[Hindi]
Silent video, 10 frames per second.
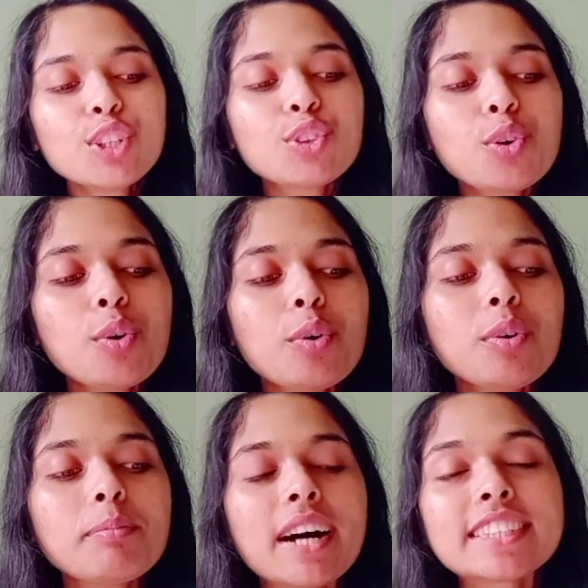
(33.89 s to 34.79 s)
तो
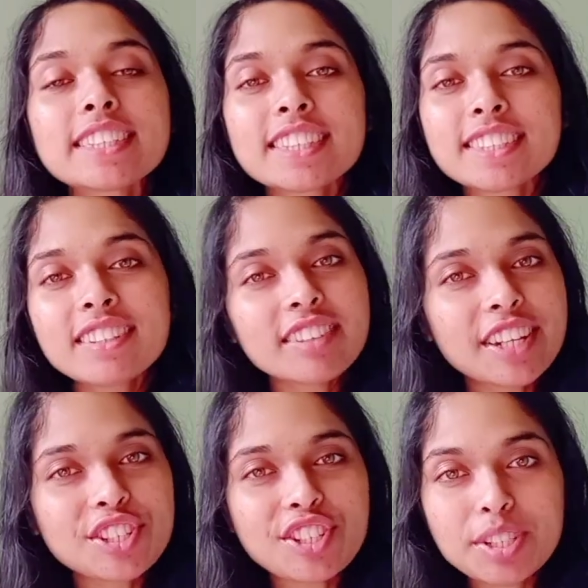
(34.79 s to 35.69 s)
बात आ जाती है
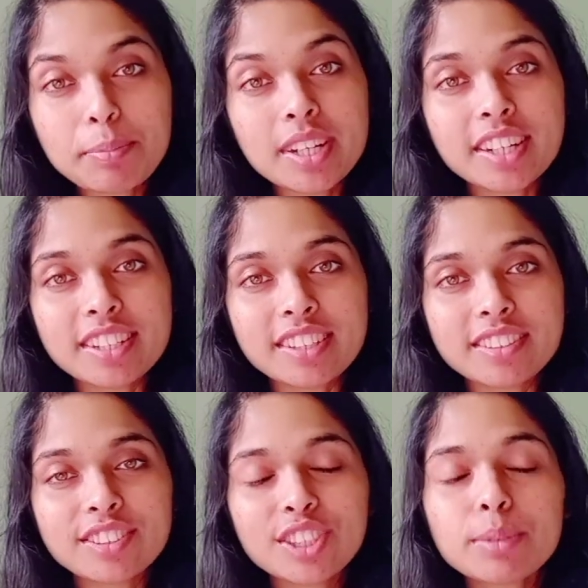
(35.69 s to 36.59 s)
रिलेशनशिप या करियर
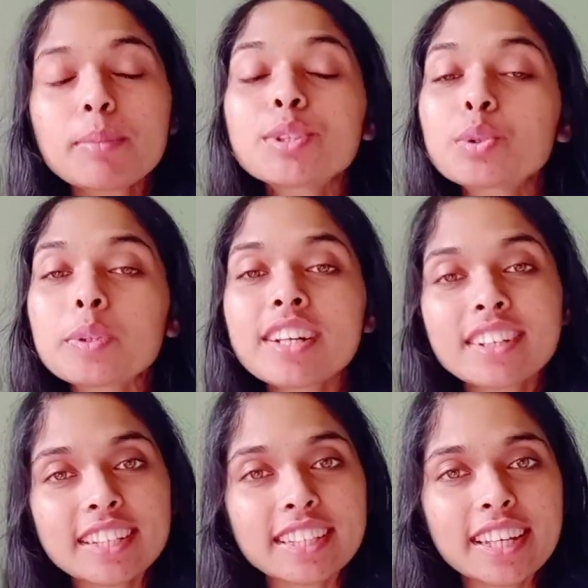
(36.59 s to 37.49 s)
जब हम स्टूडेंट
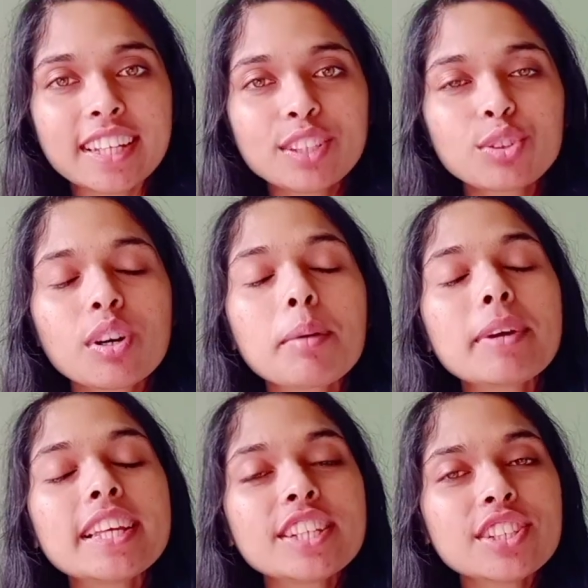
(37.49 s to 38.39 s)
रहते हैं तो हमें
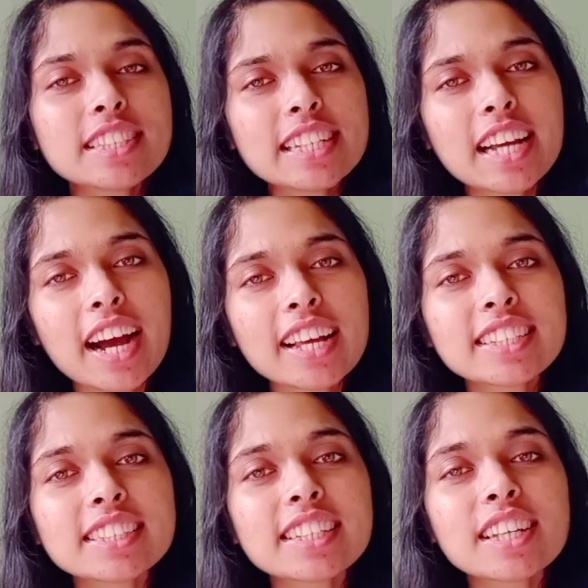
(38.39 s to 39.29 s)
ये चीज़ सिखाया
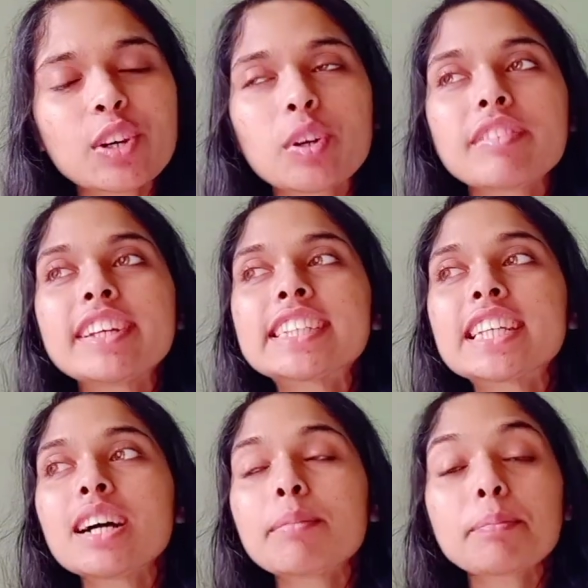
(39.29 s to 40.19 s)
जाता है ऑलवेज
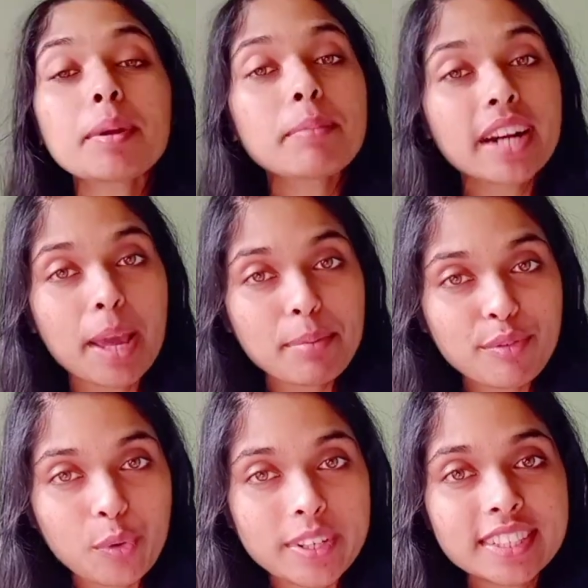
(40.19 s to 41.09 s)
कि हमें अपने पढ़ाई पे
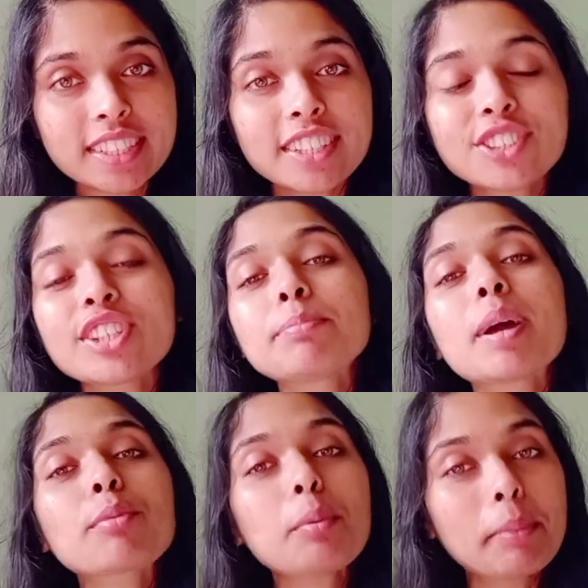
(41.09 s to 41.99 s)
फोकस करना चाहिए अपने
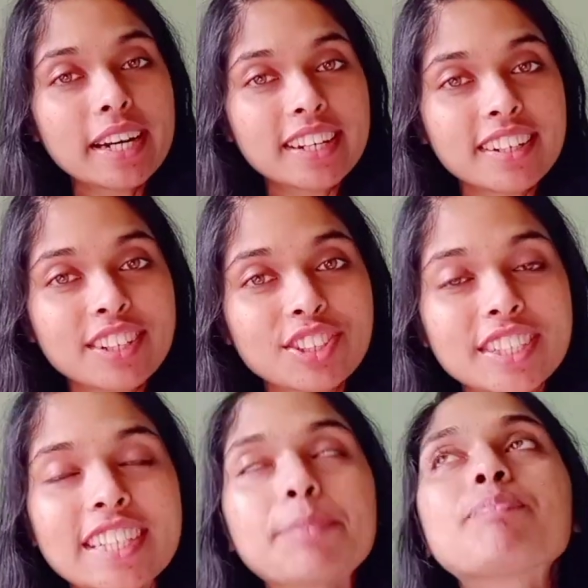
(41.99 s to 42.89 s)
आप को बिल्ड करना
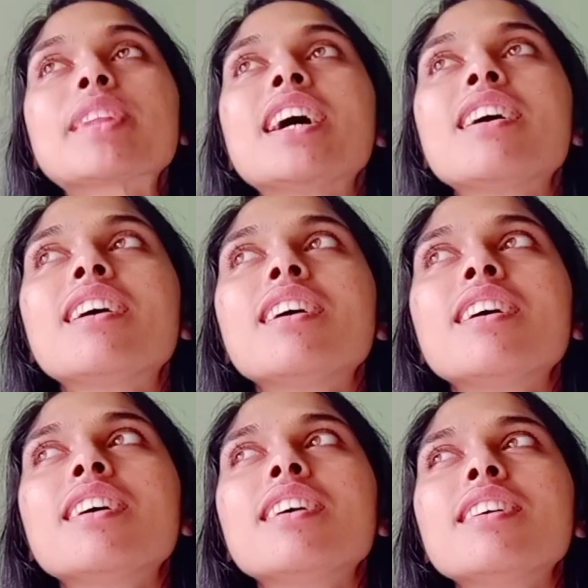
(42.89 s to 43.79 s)

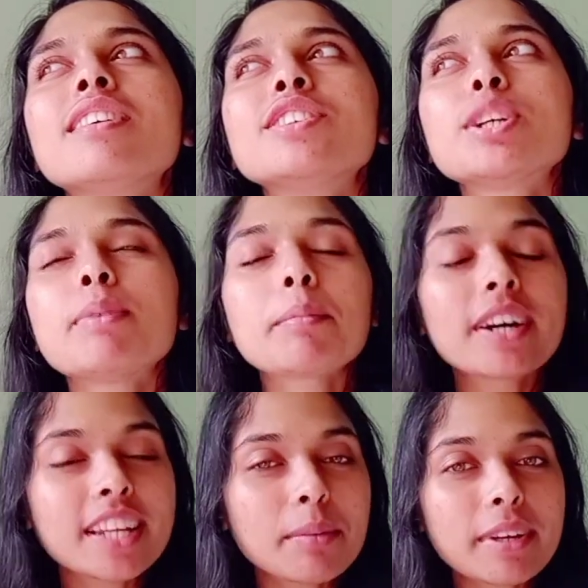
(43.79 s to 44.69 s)
चाहिए जब हम
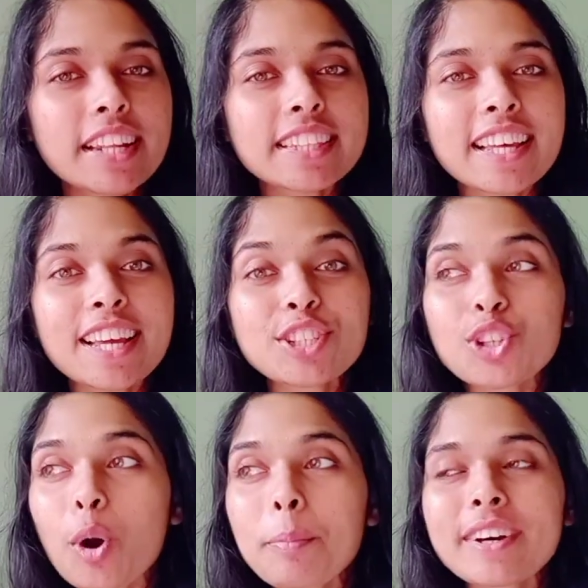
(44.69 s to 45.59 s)
करियर में रहते हैं
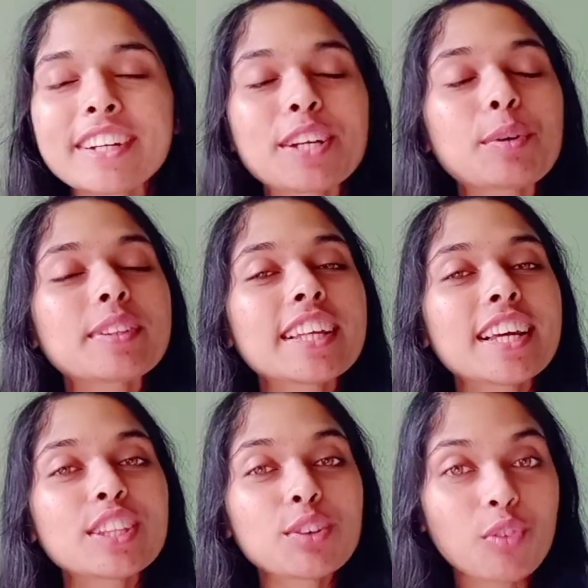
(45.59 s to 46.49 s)
जॉब कर रहे होते
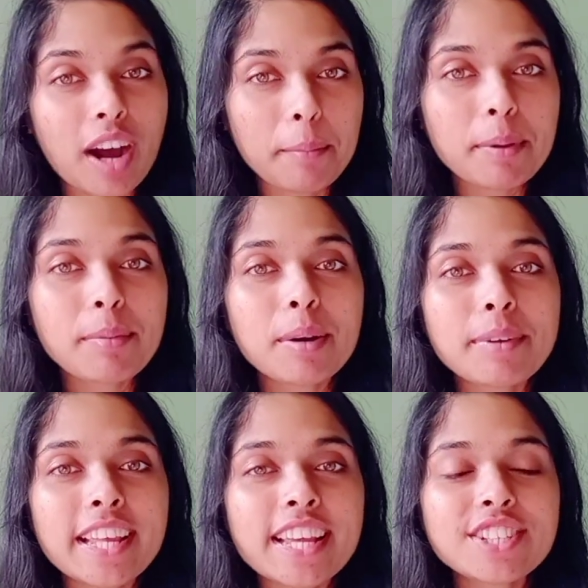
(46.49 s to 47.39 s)
हैं तो वहाँ पे भी हमें
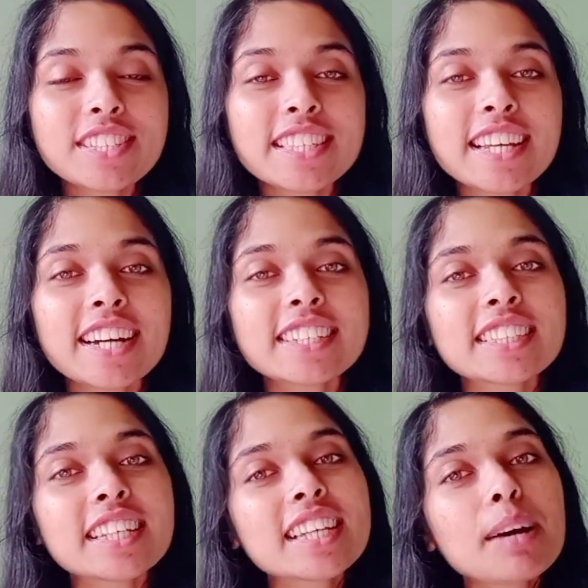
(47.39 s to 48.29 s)
यही चीज़ सिखाया
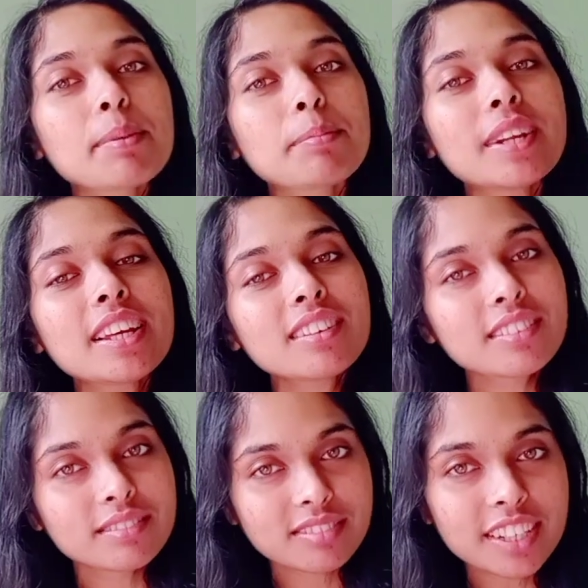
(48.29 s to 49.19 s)
जाता है कि आप अपने
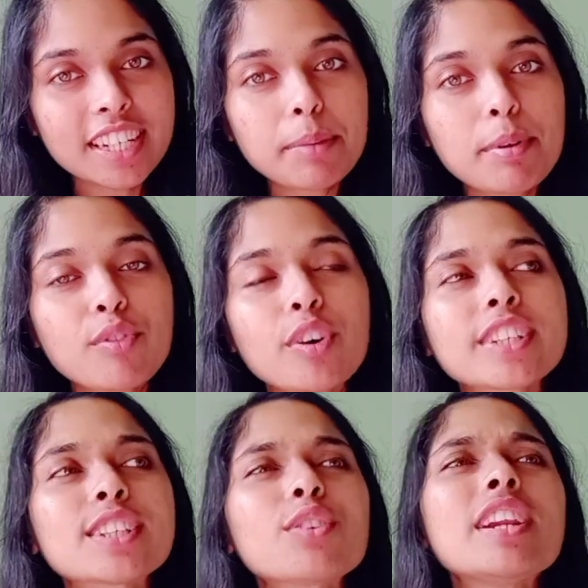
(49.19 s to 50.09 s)
करियर पे
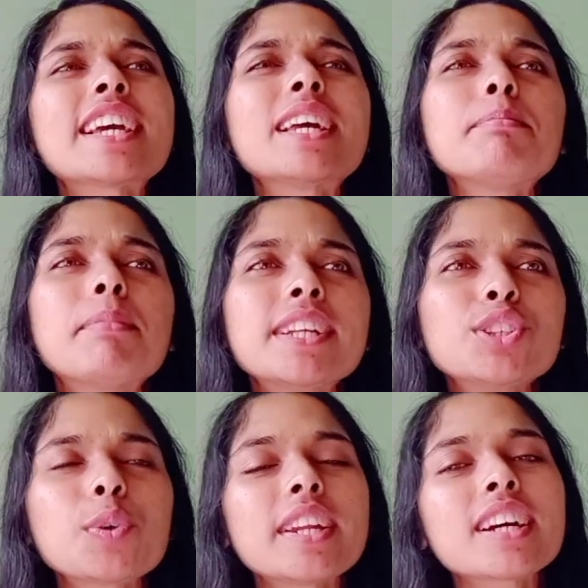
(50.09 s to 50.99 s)
फोकस करो लेकिन मन
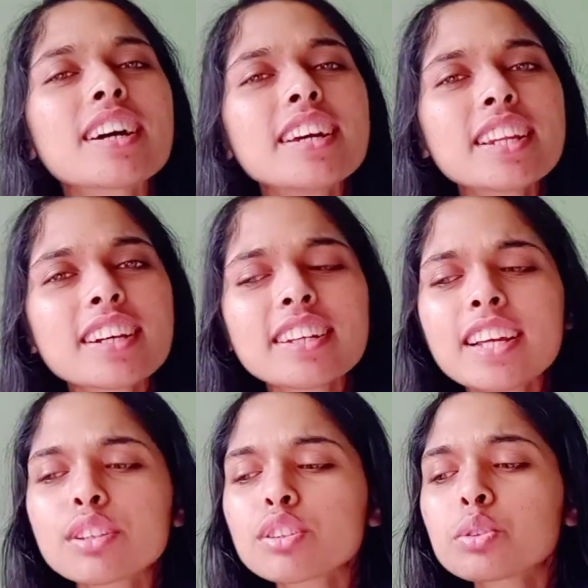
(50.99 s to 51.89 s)
जो है ना कहीं ना कहीं
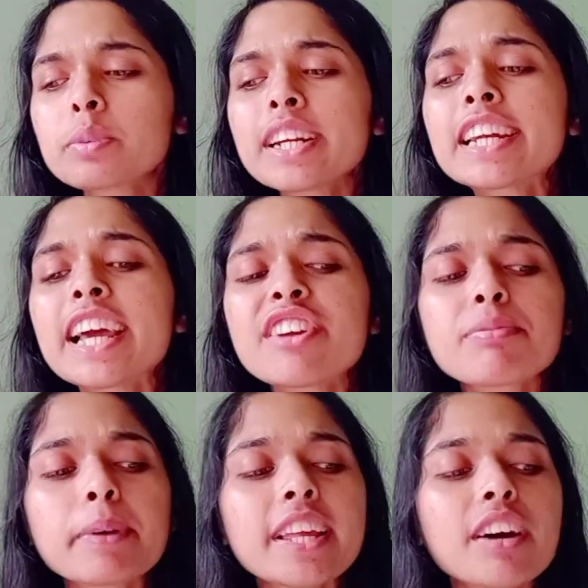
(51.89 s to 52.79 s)
या तो स्टूडेंट लाइफ
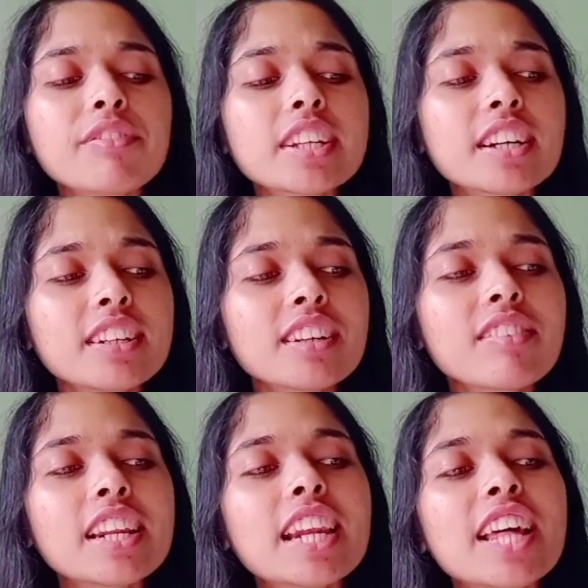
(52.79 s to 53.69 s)
पे या फिर करियर
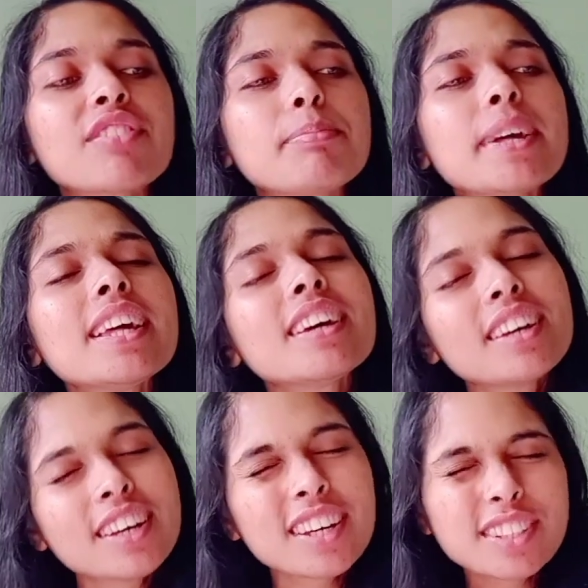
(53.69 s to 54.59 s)
वाले लाइफ पे
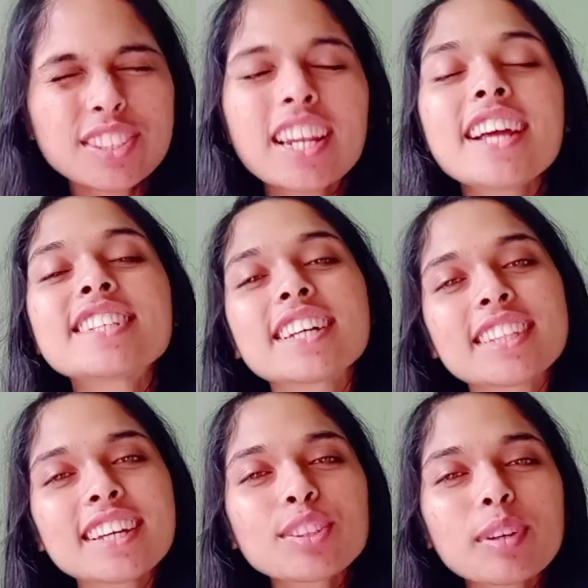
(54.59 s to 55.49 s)
चला ही
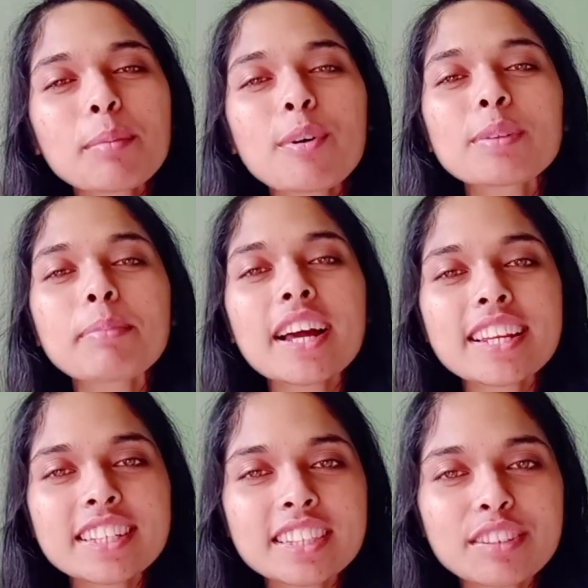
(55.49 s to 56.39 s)
जाता है थोड़ा बहुत प्यार
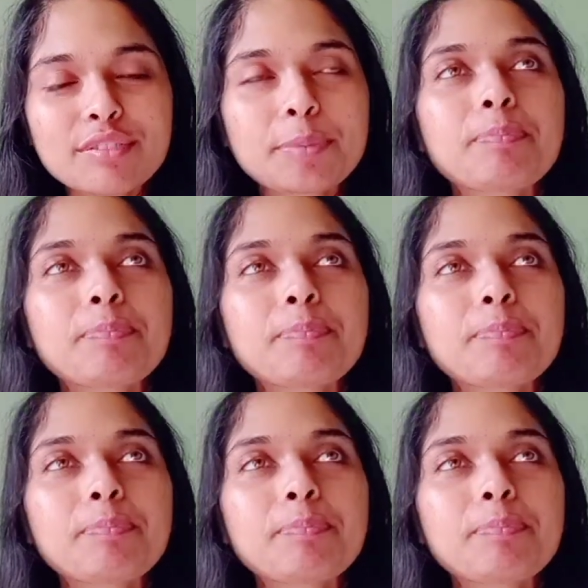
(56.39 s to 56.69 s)
की तरफ